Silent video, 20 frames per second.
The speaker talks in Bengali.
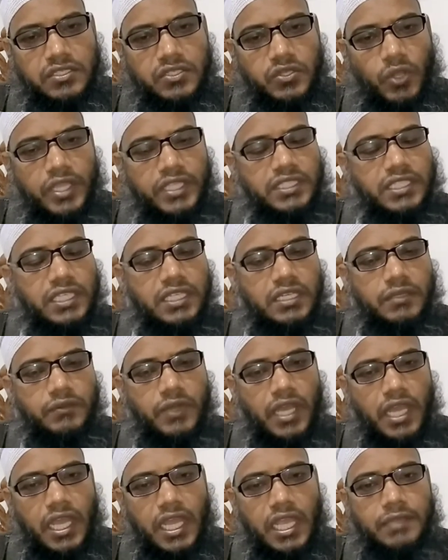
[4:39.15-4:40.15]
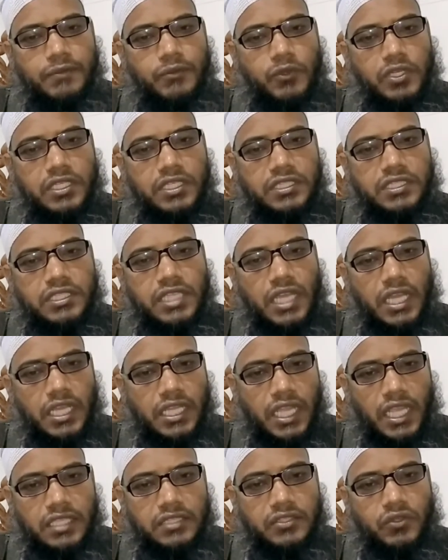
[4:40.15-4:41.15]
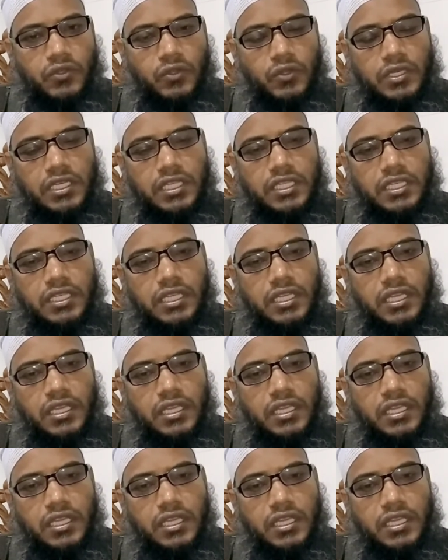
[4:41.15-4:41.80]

শয়তানের ভাই বলে তিনি আখ্যায়িত করলেন